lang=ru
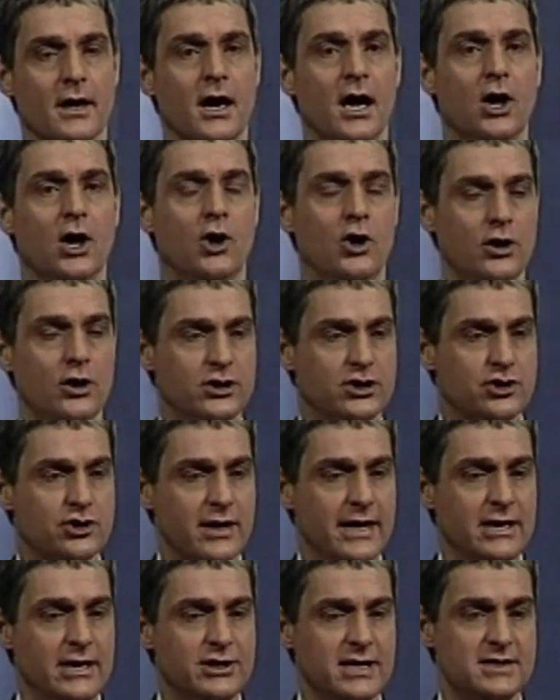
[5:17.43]

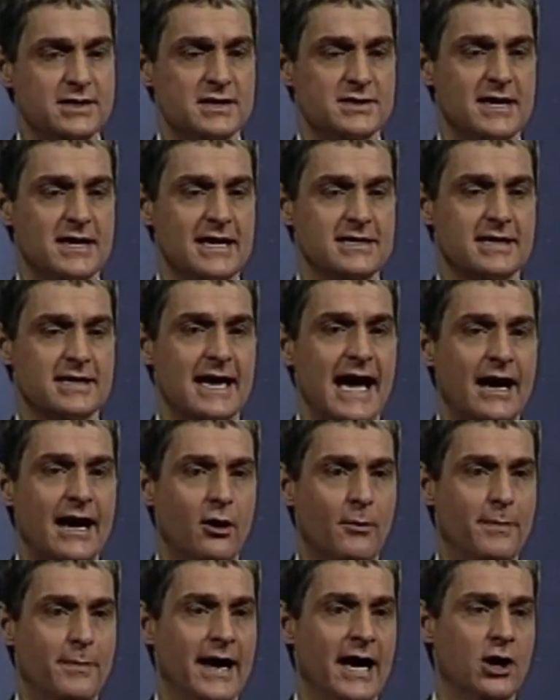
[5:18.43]
Доброе
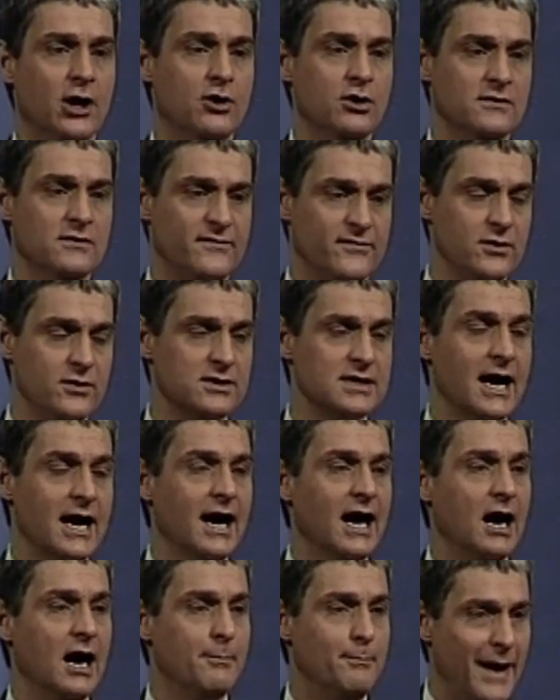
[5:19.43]
дерево, сказал
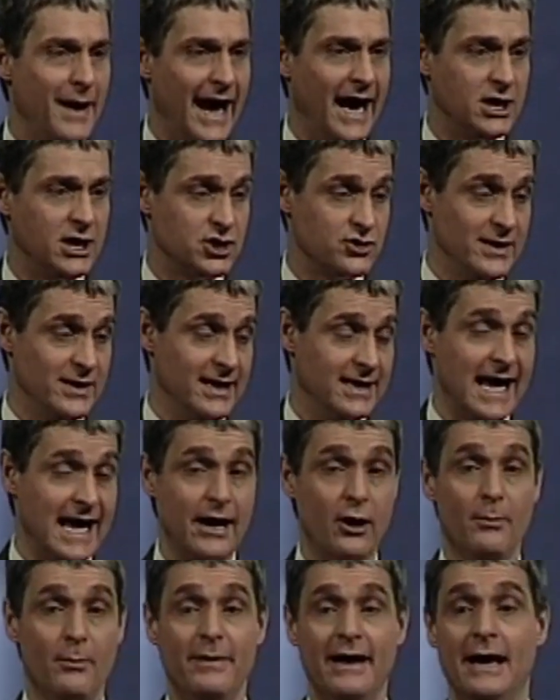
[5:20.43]
Иисус, не может приносить
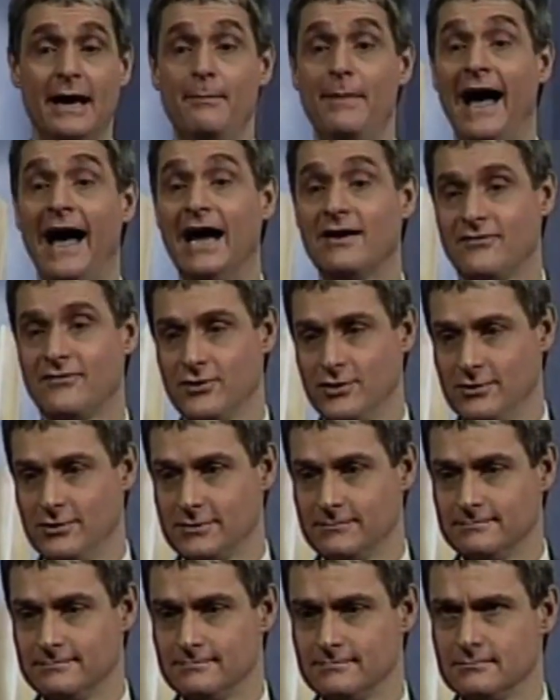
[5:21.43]
а,
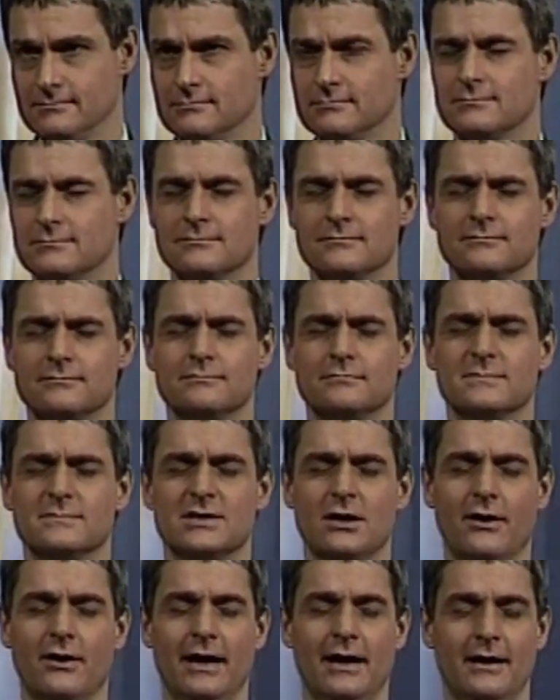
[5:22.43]

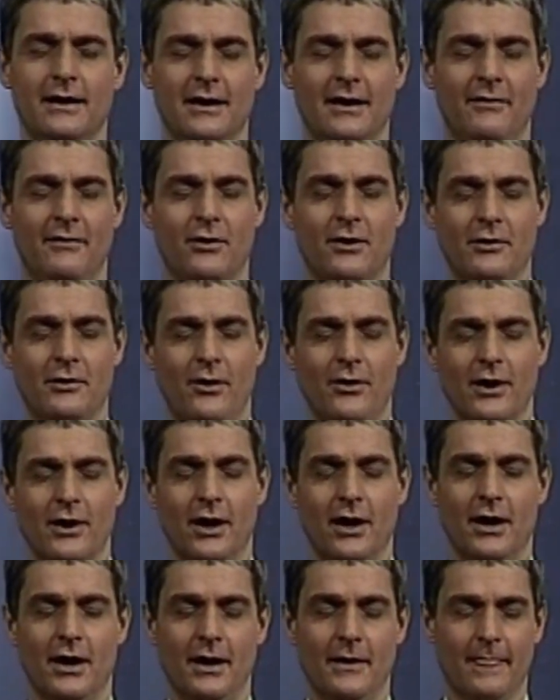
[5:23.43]
плохой. Да,
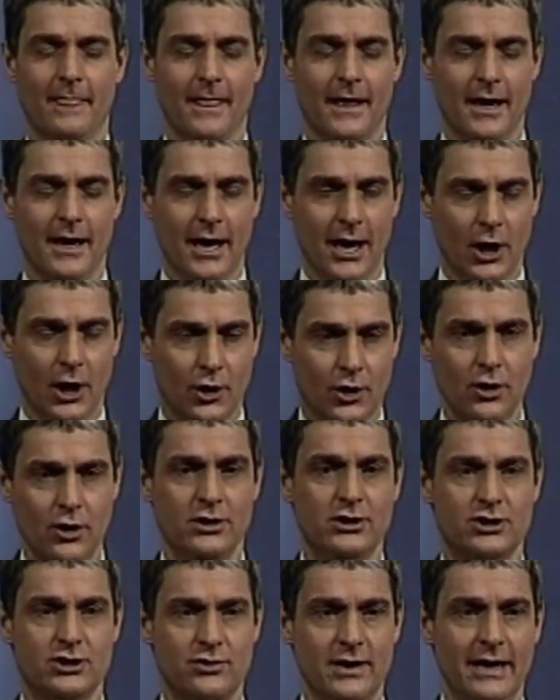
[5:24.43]
если, извините,
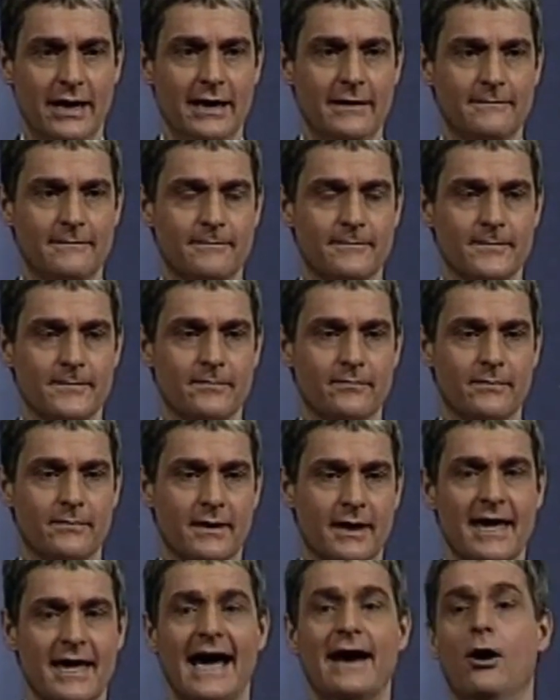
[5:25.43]
э, если я неправильно
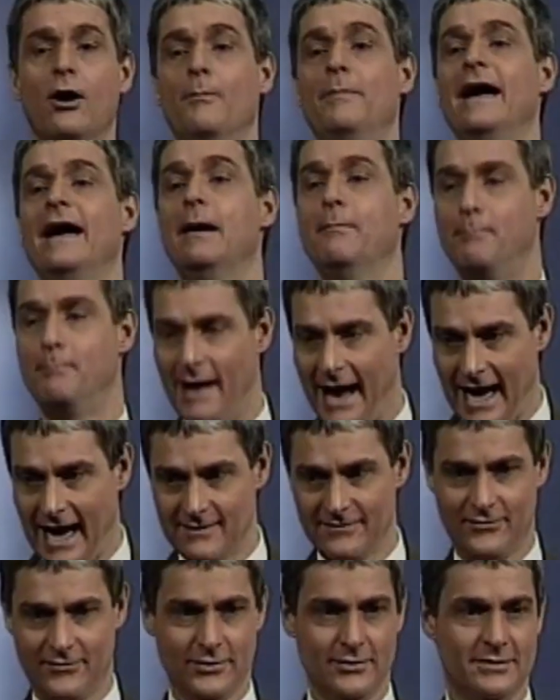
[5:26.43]
сказал. Хорошее
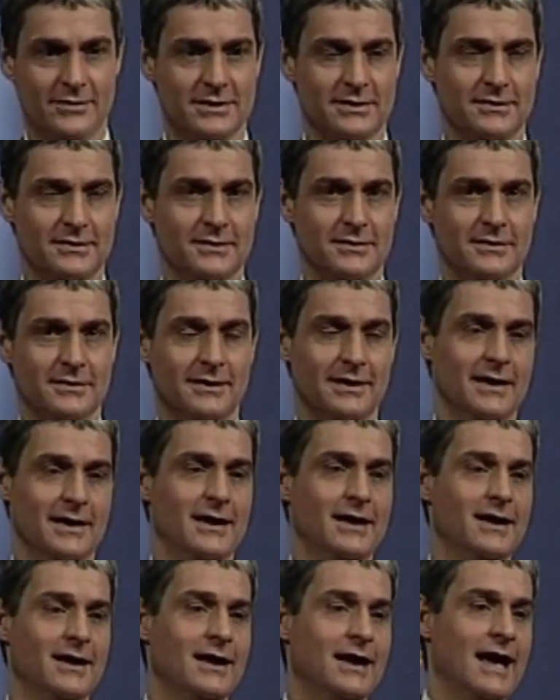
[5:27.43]
дерево не может приносить
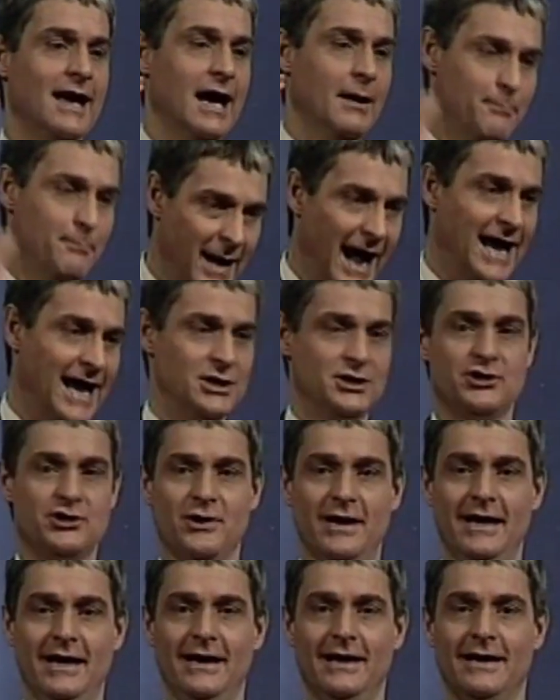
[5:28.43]
плохой плод, а
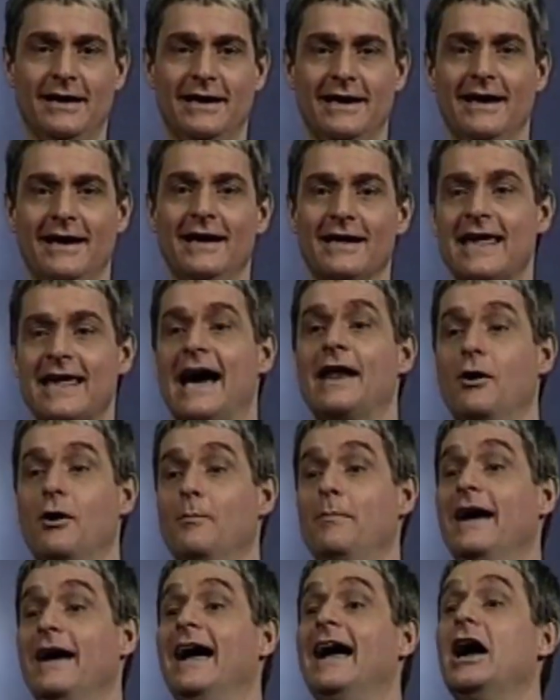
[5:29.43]
плохое дерево
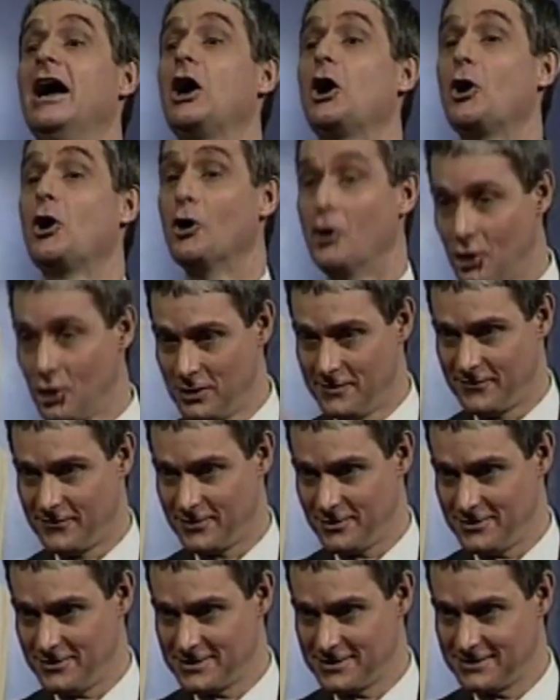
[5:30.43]
не может
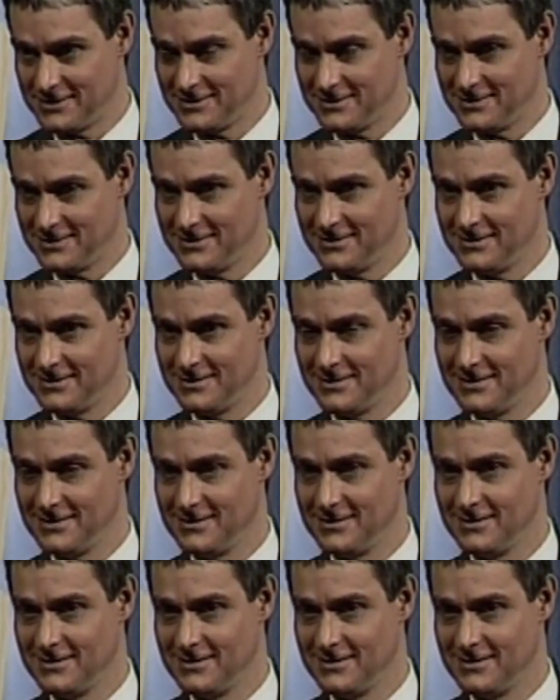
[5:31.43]
приносить хороший плод.